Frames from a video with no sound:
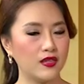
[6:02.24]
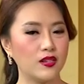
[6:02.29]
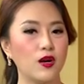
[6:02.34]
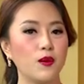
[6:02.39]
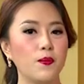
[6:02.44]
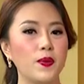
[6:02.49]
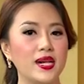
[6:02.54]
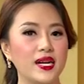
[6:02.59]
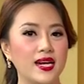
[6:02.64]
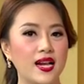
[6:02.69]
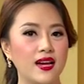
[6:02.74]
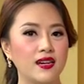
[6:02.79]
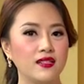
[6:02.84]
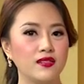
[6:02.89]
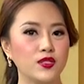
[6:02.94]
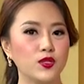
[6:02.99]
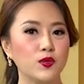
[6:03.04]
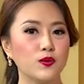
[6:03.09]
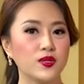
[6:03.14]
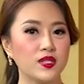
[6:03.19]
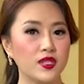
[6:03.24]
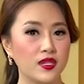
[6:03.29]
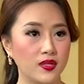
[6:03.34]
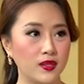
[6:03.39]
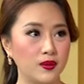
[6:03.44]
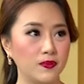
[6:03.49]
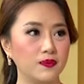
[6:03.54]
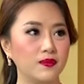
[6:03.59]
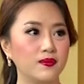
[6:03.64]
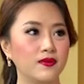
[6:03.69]
ก็เป็นการส่งเสริ
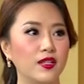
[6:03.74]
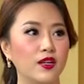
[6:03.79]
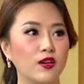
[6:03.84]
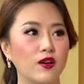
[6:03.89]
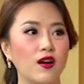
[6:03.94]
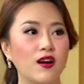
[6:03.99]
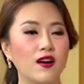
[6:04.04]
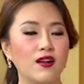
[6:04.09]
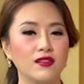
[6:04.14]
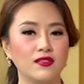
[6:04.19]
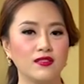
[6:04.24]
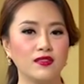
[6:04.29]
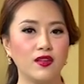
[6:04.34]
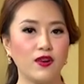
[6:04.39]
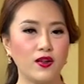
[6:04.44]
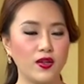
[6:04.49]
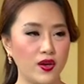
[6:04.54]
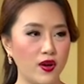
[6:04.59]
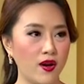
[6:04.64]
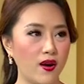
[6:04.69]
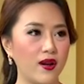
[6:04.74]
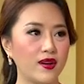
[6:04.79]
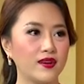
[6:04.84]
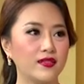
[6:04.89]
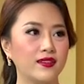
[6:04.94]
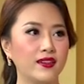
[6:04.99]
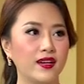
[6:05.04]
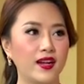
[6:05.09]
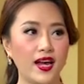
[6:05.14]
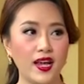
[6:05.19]
มแล้วก็ต่อยอด
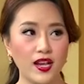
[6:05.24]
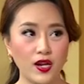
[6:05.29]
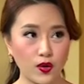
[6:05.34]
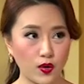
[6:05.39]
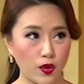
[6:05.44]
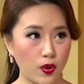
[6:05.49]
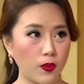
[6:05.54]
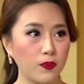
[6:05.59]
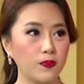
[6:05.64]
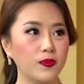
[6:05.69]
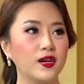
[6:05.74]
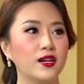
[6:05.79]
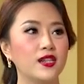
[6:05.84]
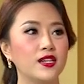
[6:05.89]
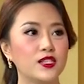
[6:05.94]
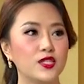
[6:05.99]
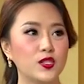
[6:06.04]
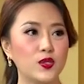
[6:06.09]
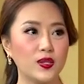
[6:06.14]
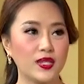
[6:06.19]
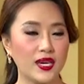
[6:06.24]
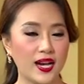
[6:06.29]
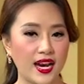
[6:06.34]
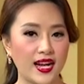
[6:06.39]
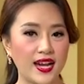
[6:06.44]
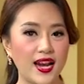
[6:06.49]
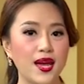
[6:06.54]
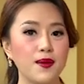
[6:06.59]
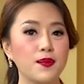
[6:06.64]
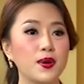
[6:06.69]
ให้ครบจนขาย
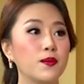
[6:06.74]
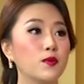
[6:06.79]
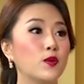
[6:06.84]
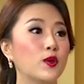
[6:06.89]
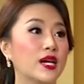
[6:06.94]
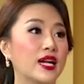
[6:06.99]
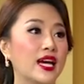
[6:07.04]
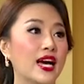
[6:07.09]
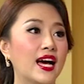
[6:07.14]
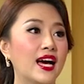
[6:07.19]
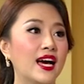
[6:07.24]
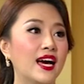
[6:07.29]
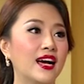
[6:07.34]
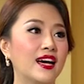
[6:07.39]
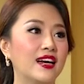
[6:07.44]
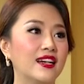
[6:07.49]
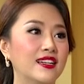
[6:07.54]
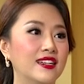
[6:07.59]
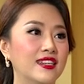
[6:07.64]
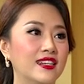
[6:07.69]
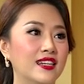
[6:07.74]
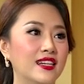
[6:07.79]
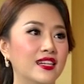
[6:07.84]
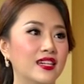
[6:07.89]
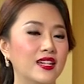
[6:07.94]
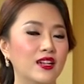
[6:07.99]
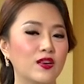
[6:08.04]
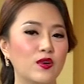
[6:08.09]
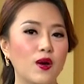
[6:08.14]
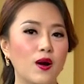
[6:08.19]
ได้เพิ่มมูลค่าค
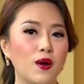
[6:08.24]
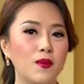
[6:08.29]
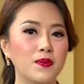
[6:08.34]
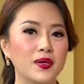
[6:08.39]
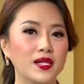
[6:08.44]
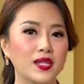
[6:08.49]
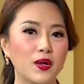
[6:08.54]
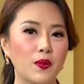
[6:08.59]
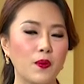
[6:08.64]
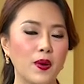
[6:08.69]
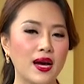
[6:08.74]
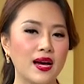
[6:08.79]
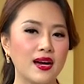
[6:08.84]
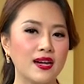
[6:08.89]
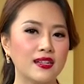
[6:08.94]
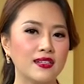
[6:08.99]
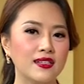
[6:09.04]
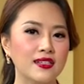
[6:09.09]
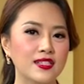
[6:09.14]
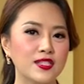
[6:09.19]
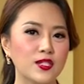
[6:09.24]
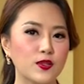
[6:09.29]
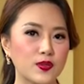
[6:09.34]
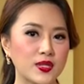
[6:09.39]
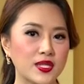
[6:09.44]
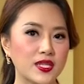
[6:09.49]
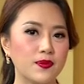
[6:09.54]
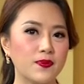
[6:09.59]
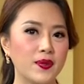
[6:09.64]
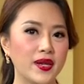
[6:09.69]
แล้วก็เหมือนกับว่าส่ง
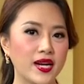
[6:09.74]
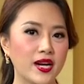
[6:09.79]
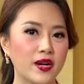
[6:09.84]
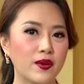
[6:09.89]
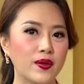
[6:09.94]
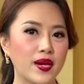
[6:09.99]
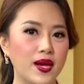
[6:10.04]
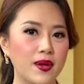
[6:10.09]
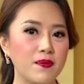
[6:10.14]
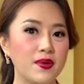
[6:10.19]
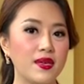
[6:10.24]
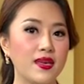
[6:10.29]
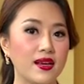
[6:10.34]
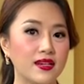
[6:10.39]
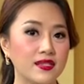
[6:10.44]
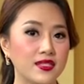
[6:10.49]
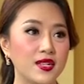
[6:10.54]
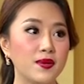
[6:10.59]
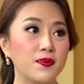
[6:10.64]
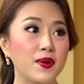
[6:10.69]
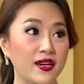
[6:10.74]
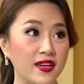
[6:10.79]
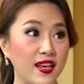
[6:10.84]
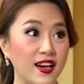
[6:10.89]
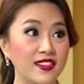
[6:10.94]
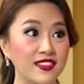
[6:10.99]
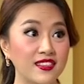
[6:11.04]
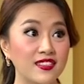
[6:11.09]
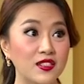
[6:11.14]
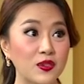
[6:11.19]
เสริมให้เขาได้มีอาชีพอย่าง
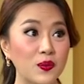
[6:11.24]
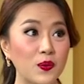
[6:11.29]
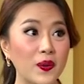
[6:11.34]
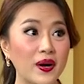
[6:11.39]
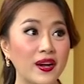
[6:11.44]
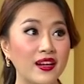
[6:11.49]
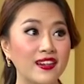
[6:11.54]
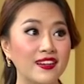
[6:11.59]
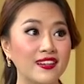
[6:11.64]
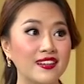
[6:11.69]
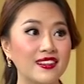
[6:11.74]
ยั่งยืนด้วยใ